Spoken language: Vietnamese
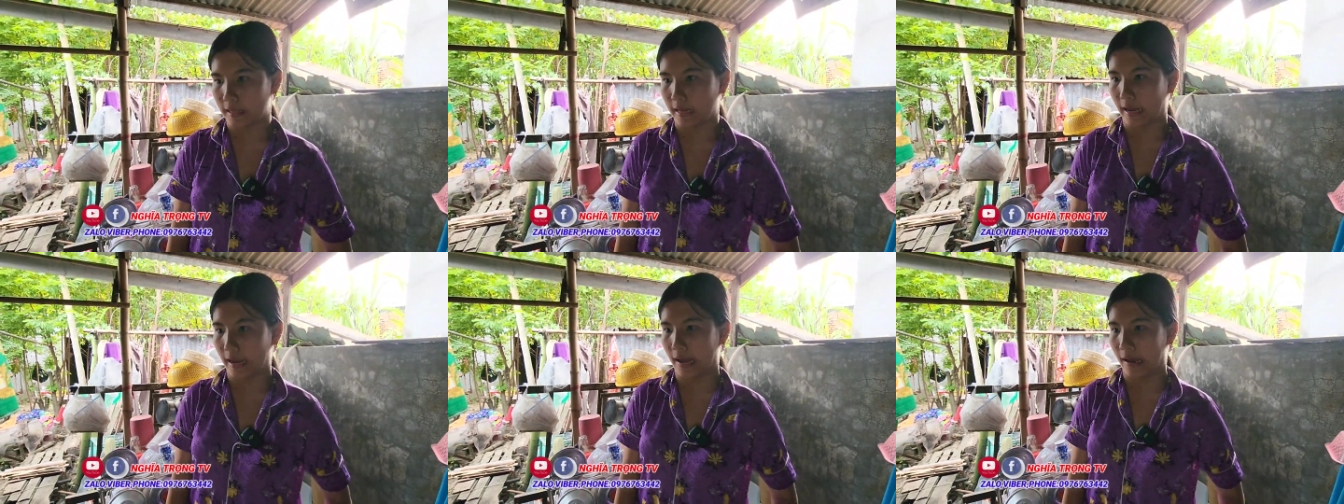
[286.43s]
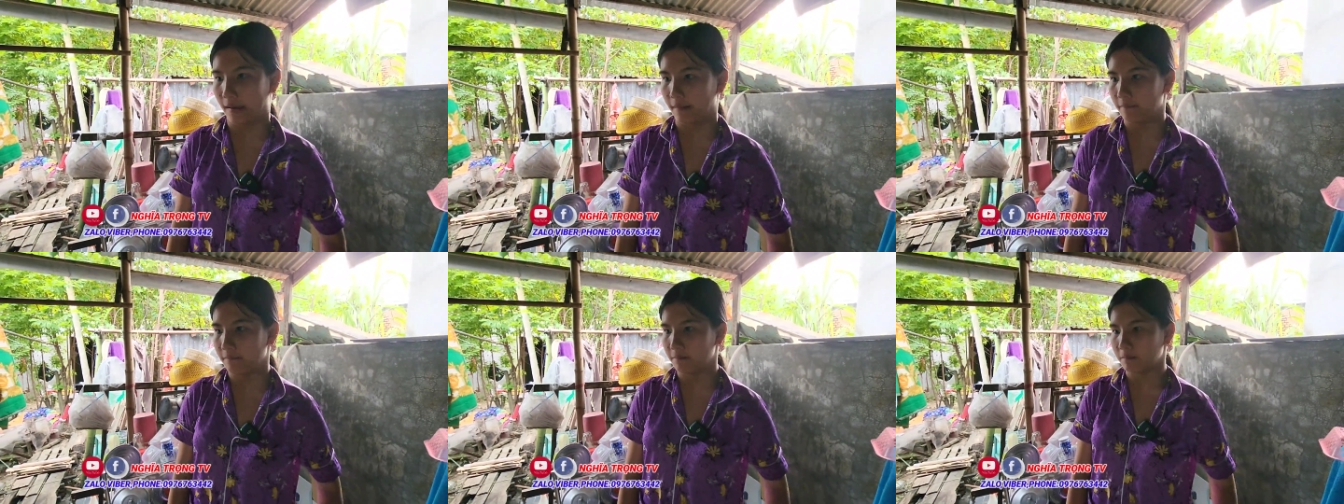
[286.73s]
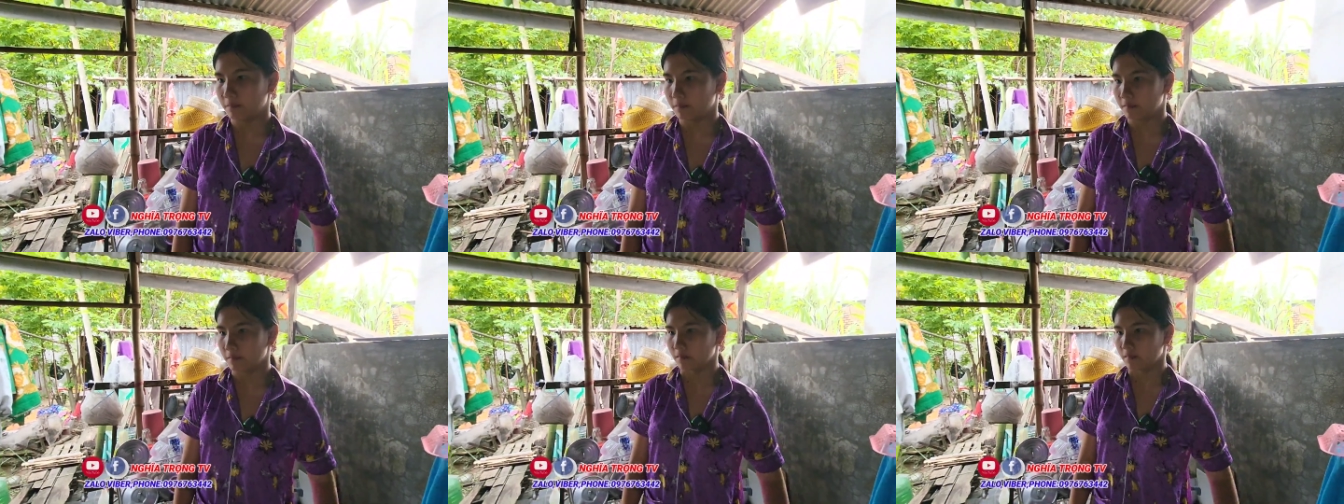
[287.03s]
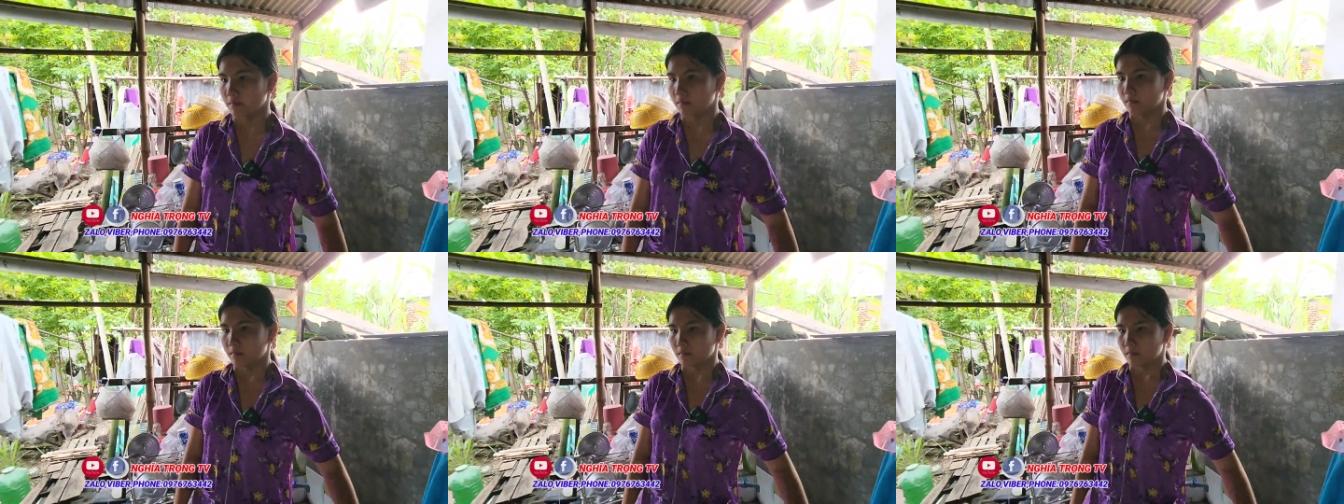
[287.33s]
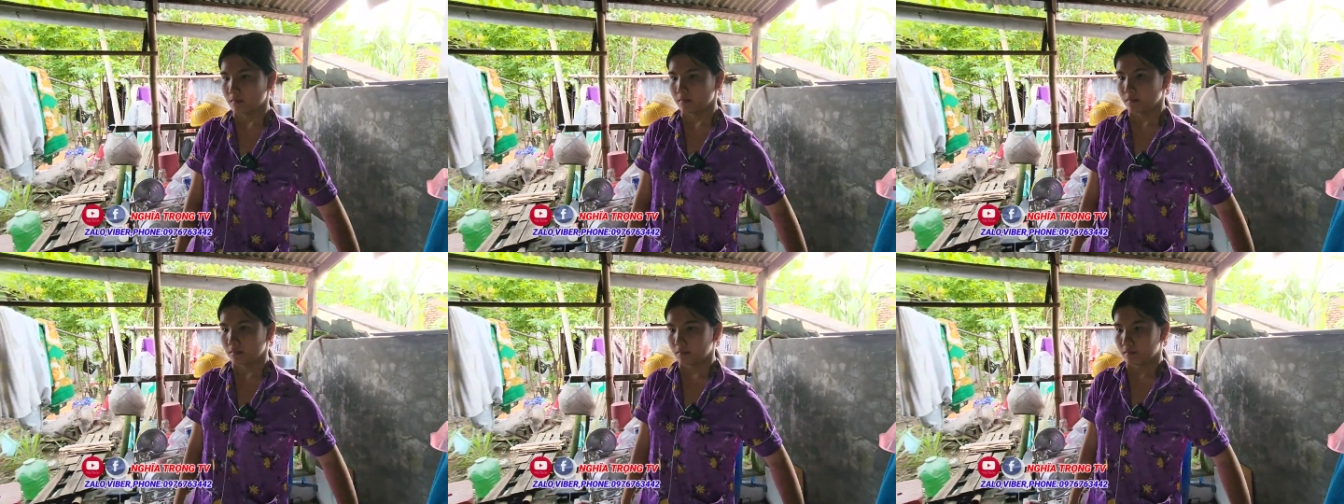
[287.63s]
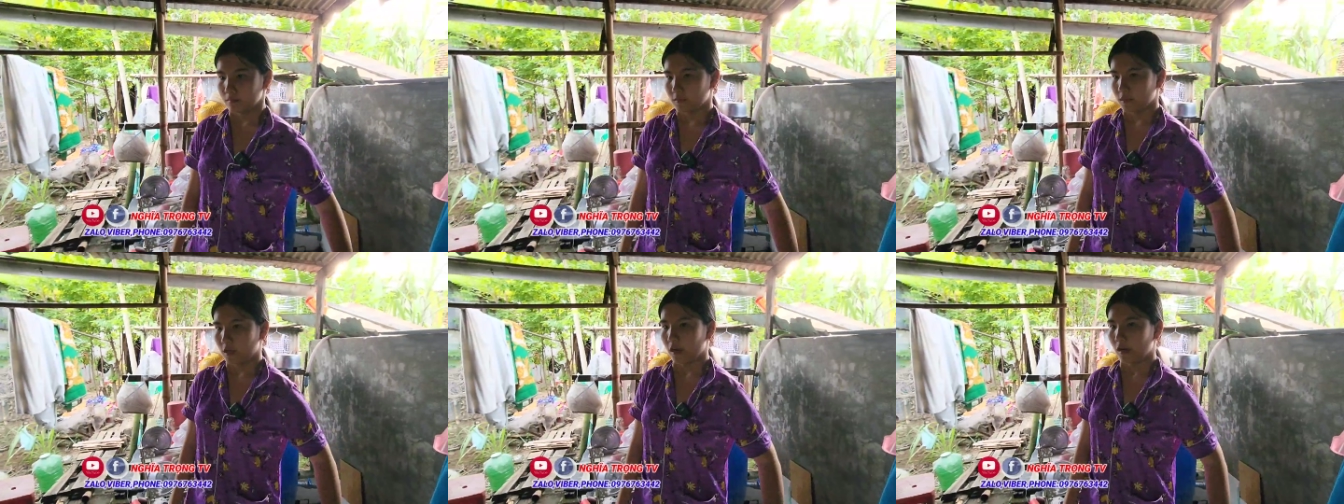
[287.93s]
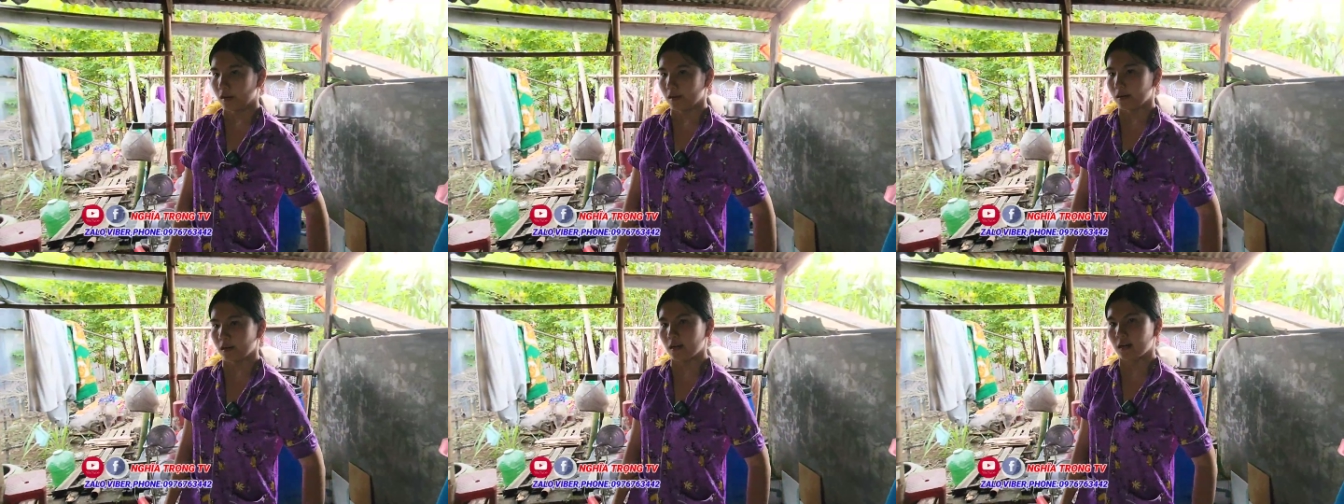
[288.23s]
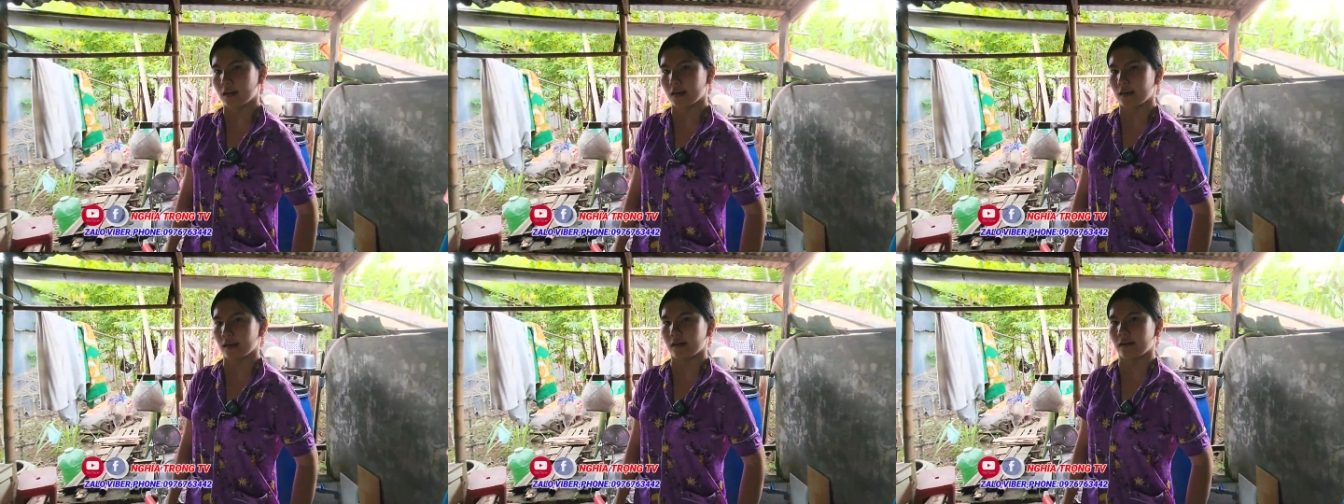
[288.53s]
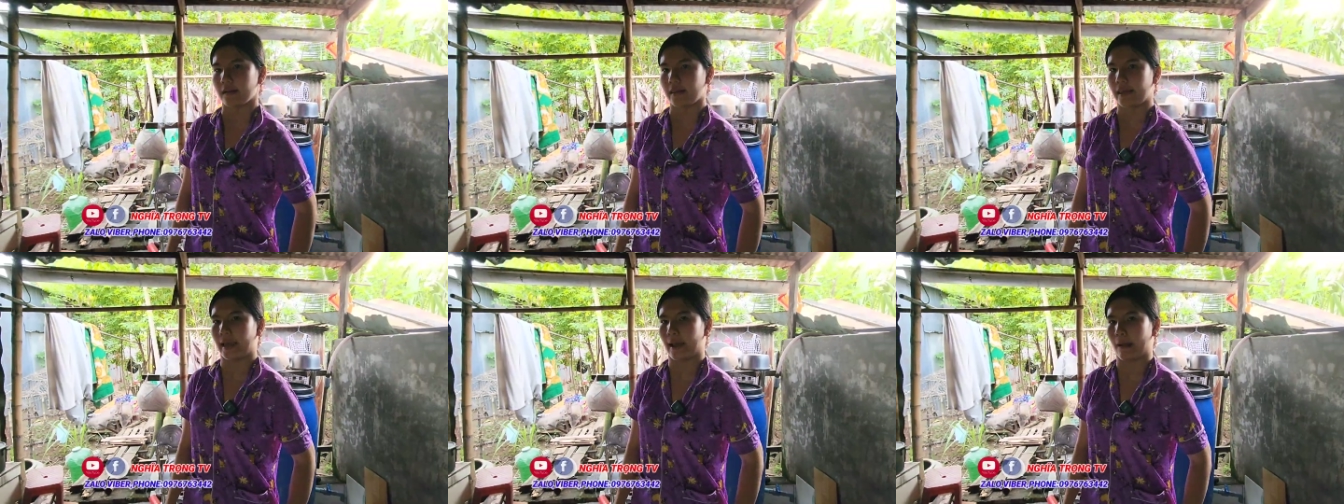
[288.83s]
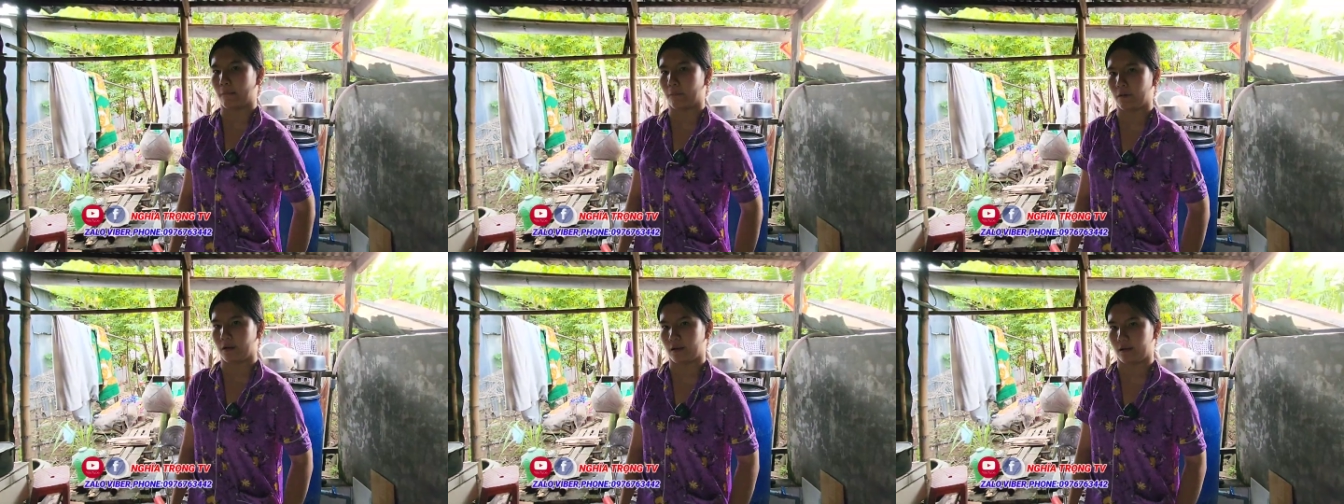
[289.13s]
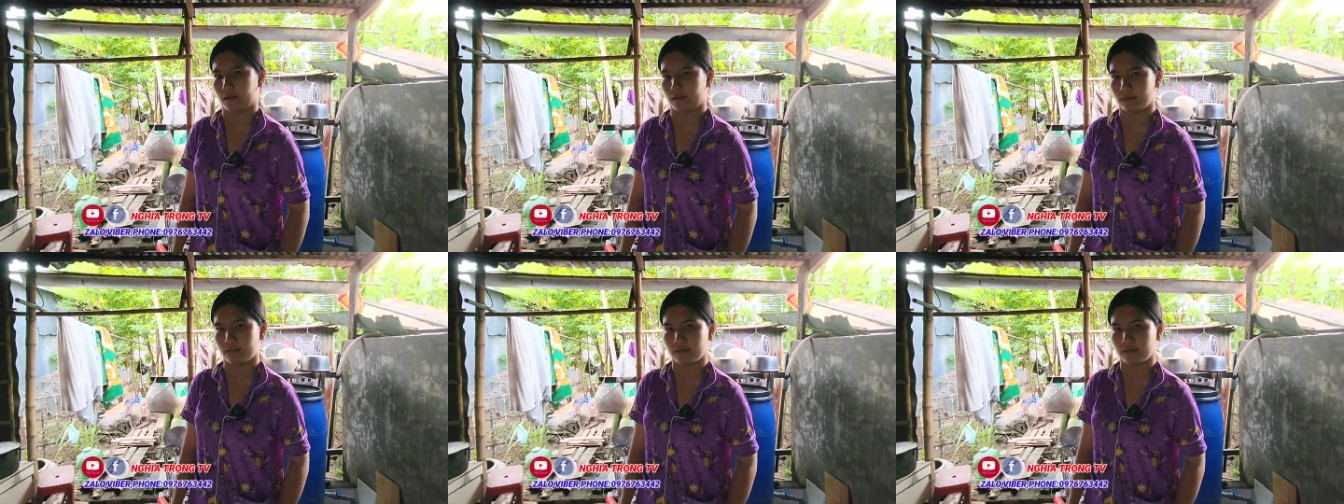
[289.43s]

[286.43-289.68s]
dạ có một đứa nữa đi học rồi à.